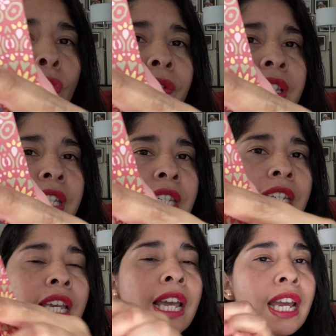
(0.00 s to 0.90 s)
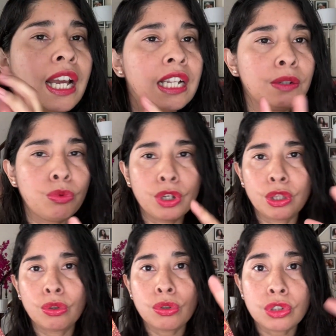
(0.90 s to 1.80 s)
mueves y el
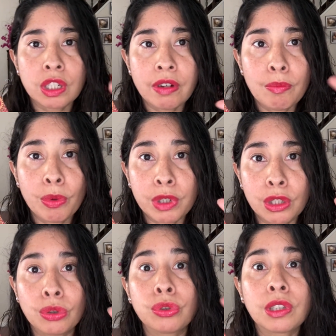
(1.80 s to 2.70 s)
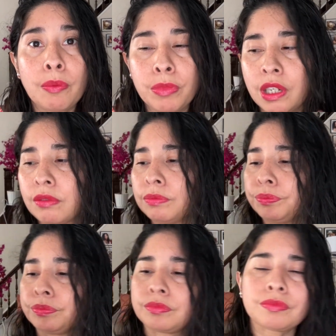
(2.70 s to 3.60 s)
dibujito se va moviendo también.
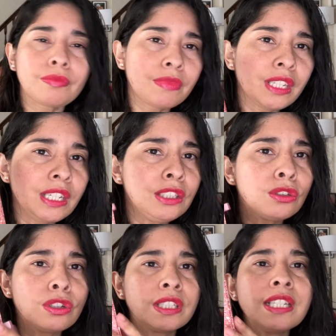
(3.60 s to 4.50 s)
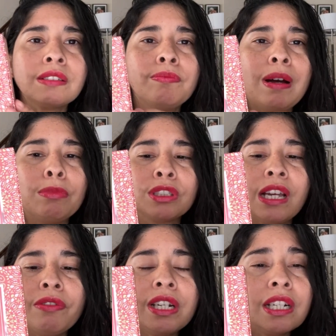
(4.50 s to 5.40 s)
Entonces, vamos
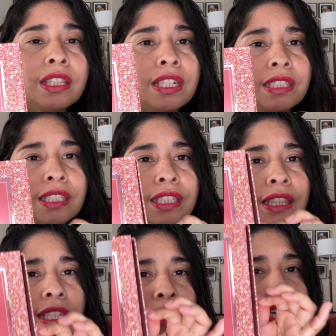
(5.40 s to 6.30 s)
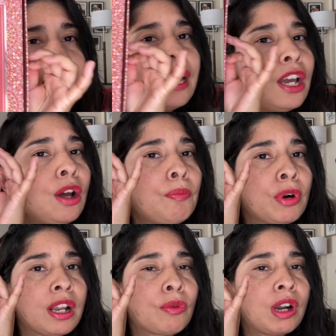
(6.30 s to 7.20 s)
a abrir. Tiene esta cintita
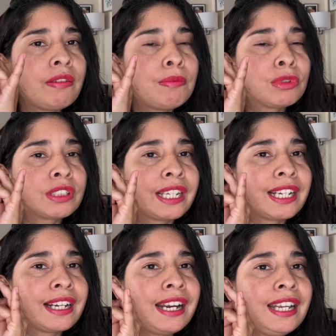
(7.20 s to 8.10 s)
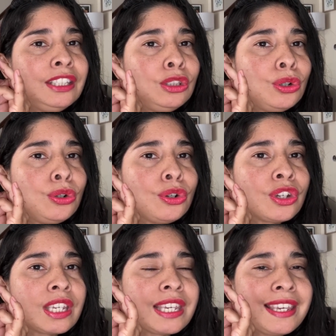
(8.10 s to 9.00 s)
por la cual la vamos a ir jalando
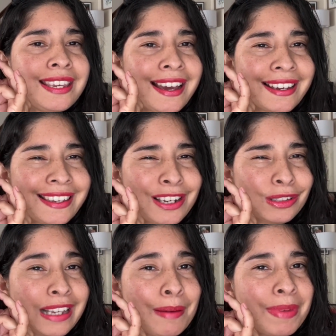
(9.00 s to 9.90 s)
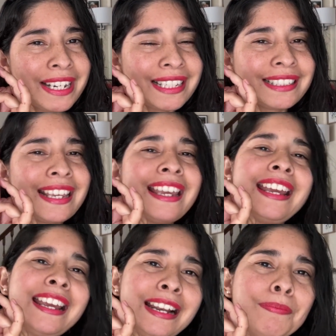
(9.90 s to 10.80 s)
y aquí nos aparece
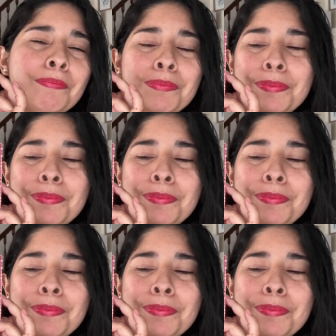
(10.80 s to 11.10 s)
el